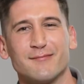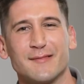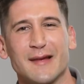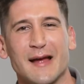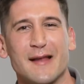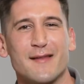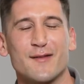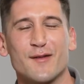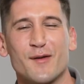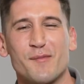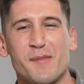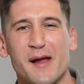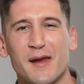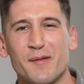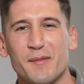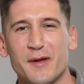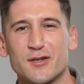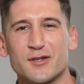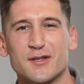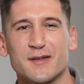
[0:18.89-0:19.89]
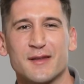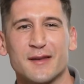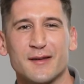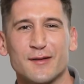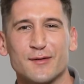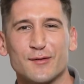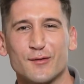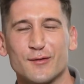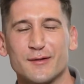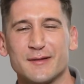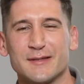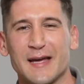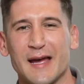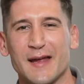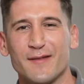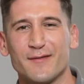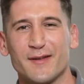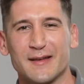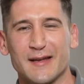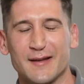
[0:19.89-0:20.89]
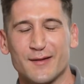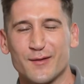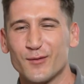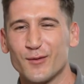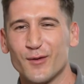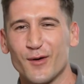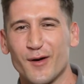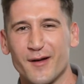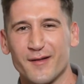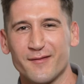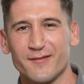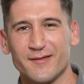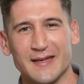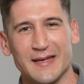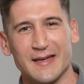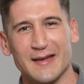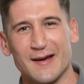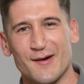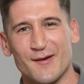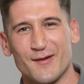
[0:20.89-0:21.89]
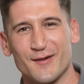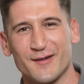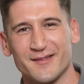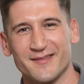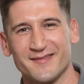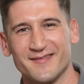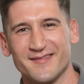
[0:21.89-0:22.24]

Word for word: ganz normale Menschen sind und einfach dazugehören wie jeder auch.